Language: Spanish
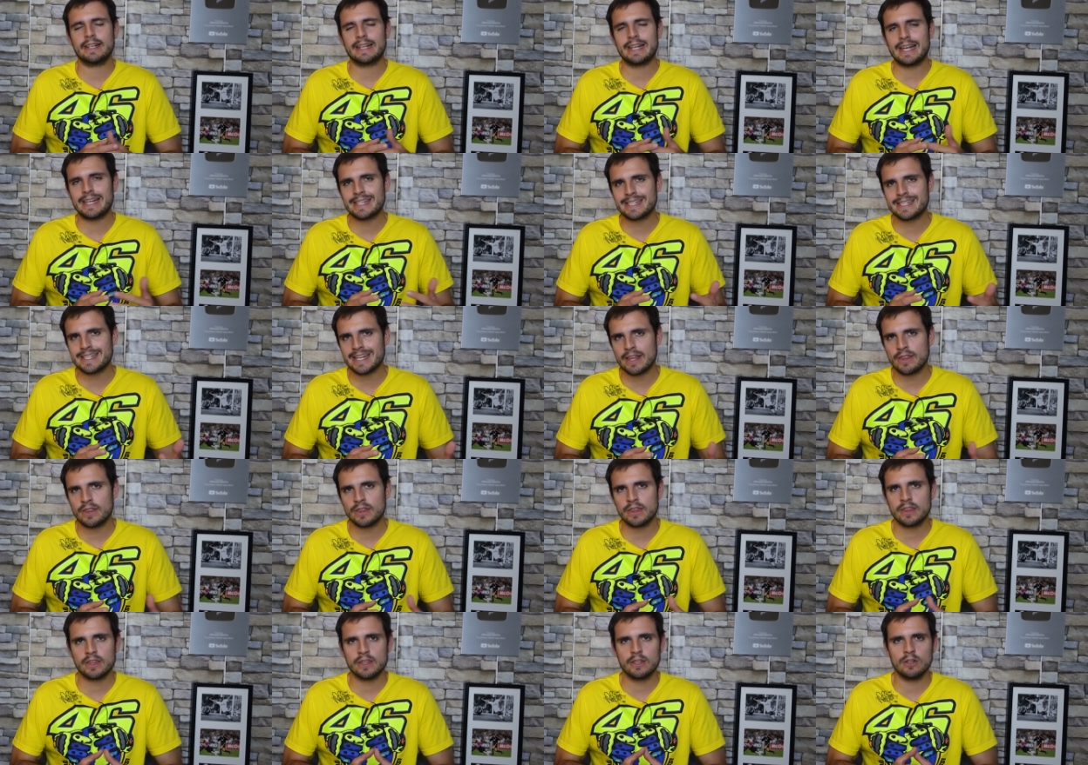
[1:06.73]

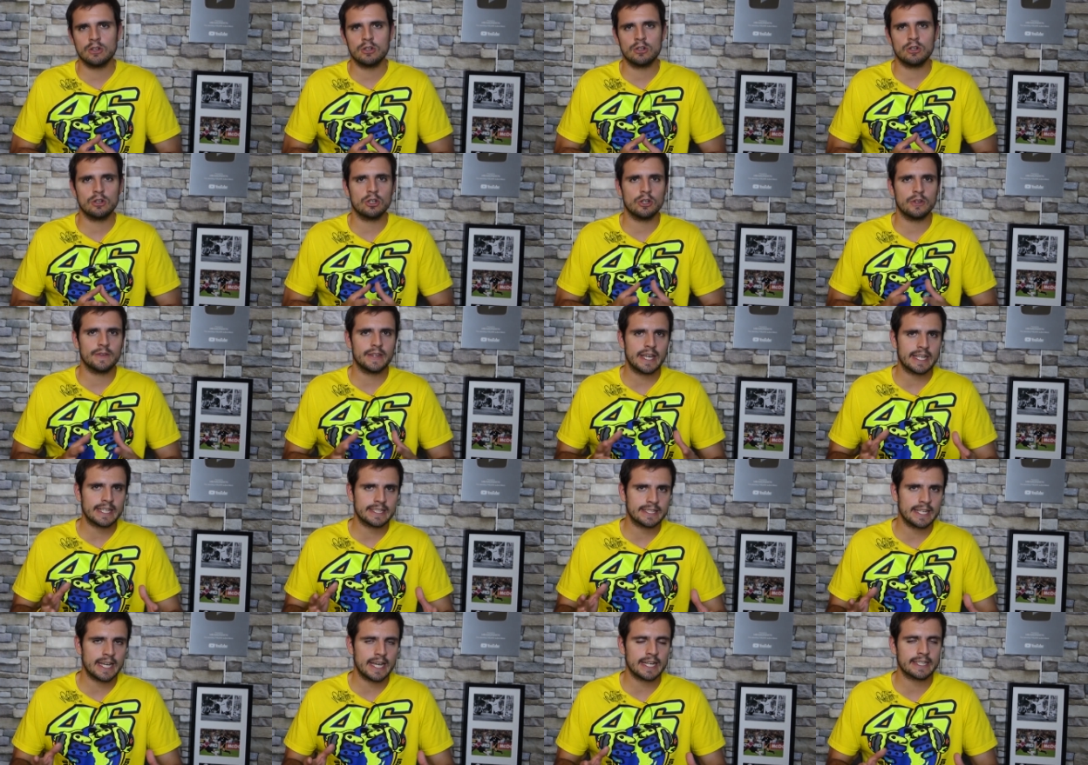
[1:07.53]
cansancio, lo de
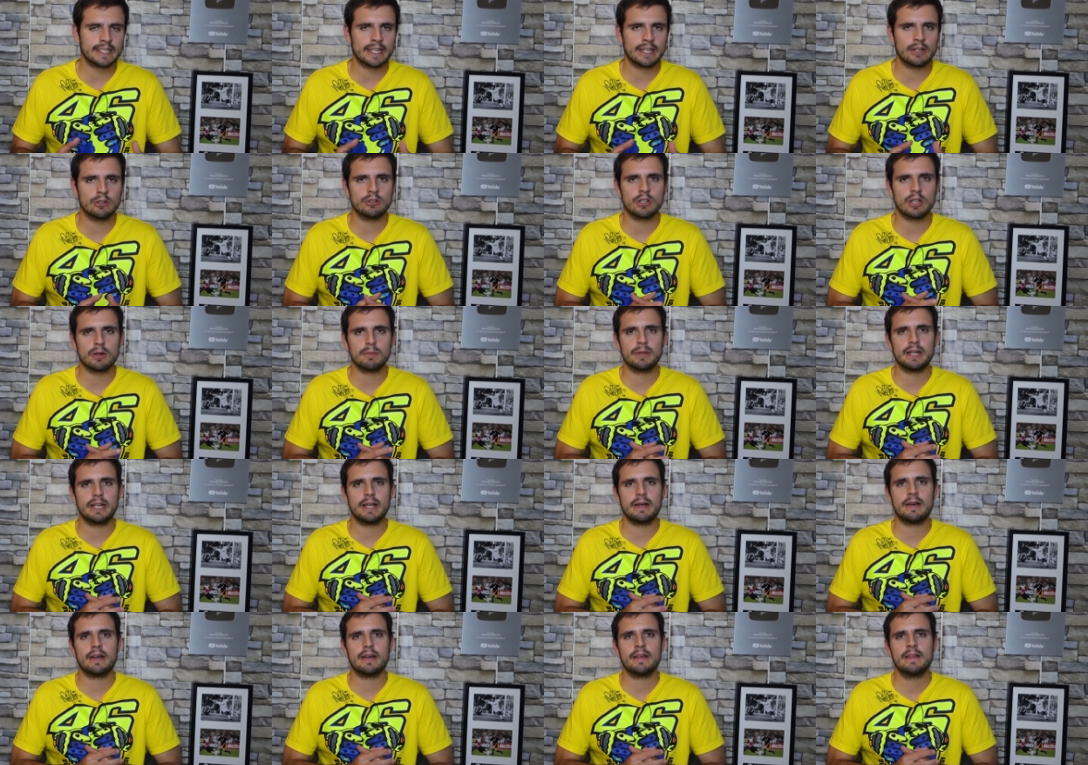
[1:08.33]
Asar que no
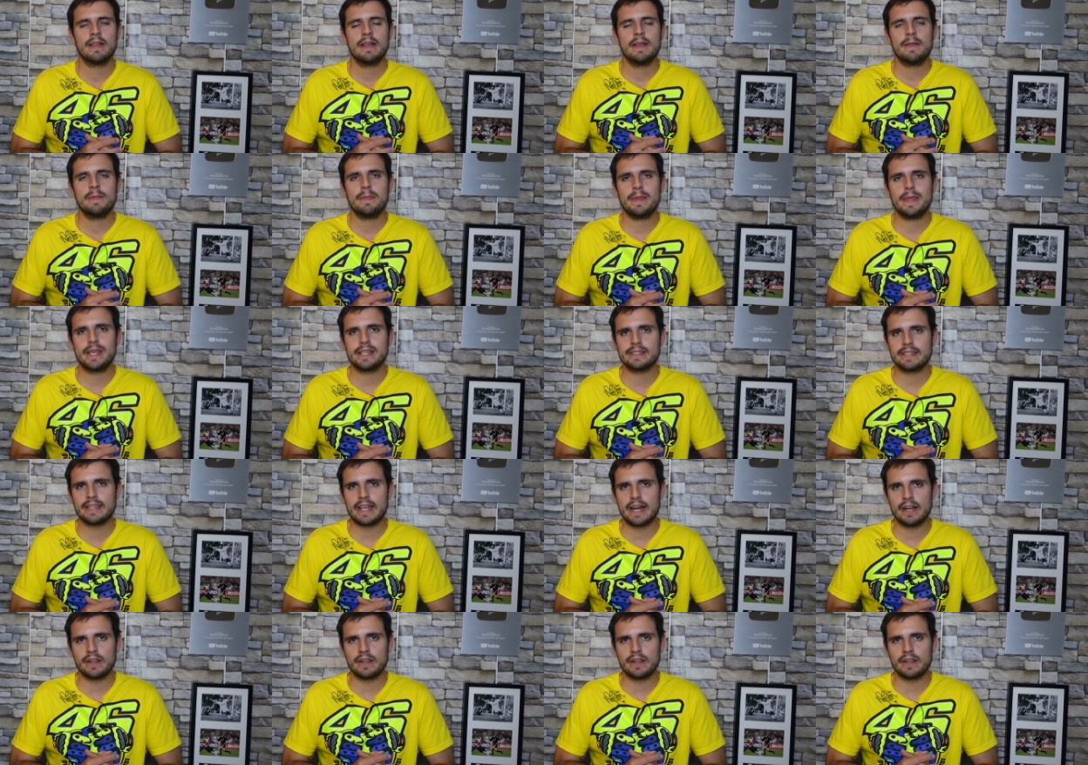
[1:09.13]
termina de estar